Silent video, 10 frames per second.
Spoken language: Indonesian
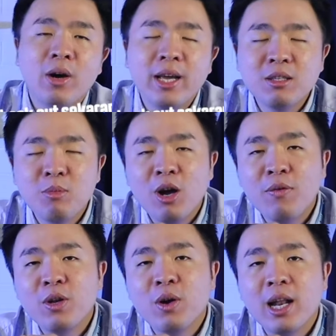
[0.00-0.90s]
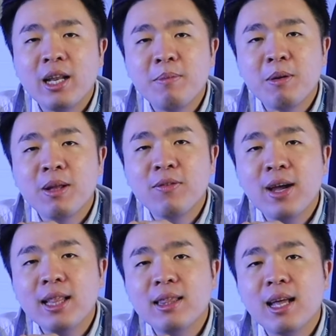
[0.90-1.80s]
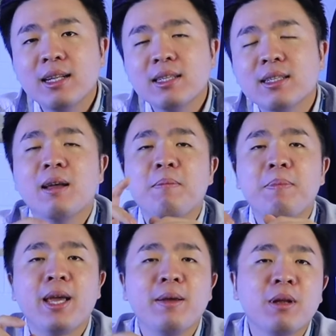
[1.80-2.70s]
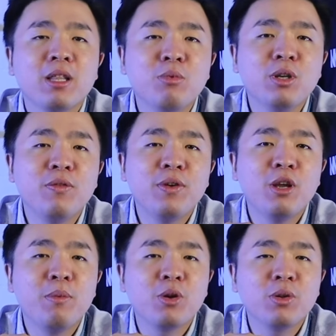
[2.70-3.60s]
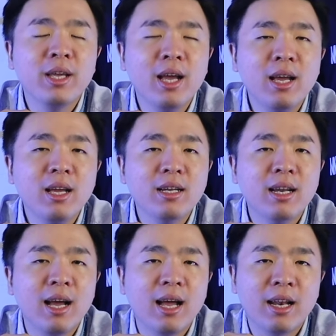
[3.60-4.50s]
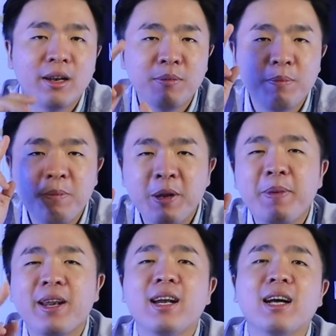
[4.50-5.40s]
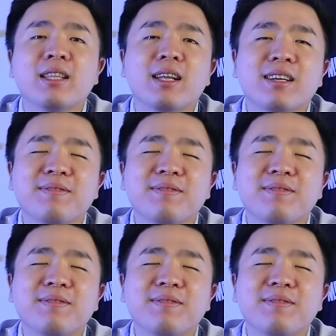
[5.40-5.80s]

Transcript: Oke, semoga video kali ini bermanfaat dan sampai bertemu di video berikutnya dan prepare a doctor.